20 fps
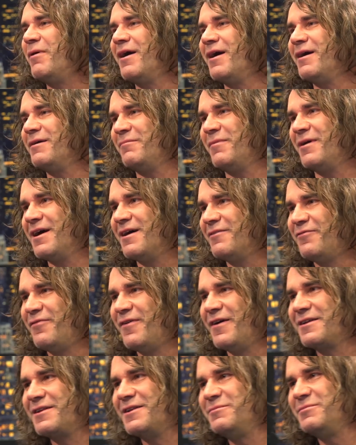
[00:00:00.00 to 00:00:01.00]
Baya baya
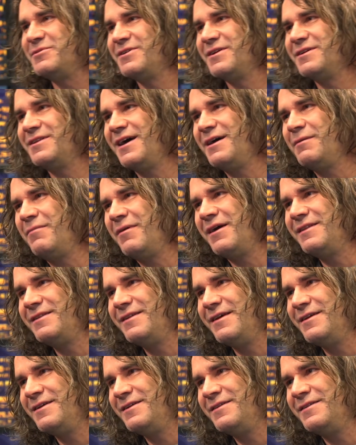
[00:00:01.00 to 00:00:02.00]
farklı bir şey. Daha baya
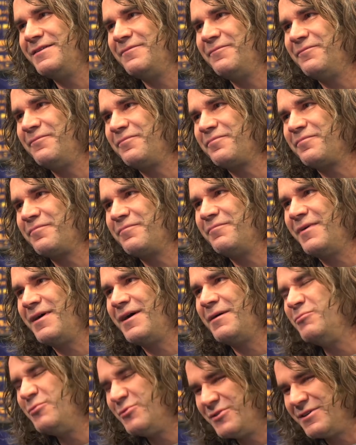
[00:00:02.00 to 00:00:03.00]
derin
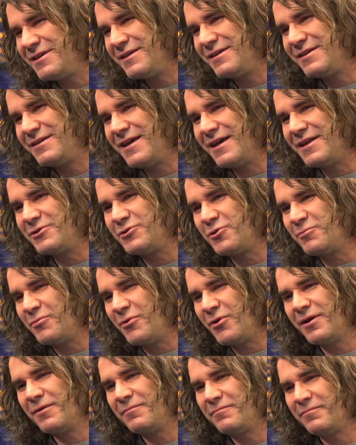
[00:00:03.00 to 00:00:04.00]
baya müzik yani çok
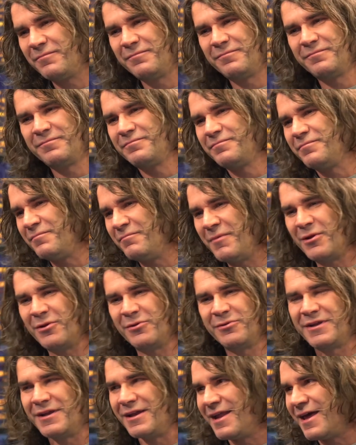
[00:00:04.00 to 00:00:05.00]
böyle
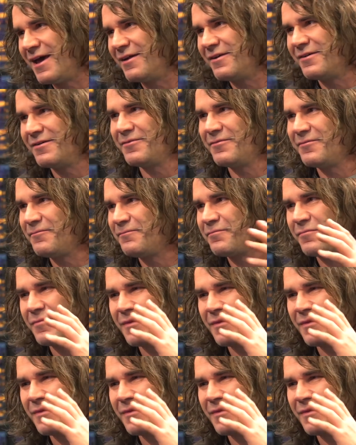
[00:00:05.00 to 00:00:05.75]
melodiler. Elektronik müzik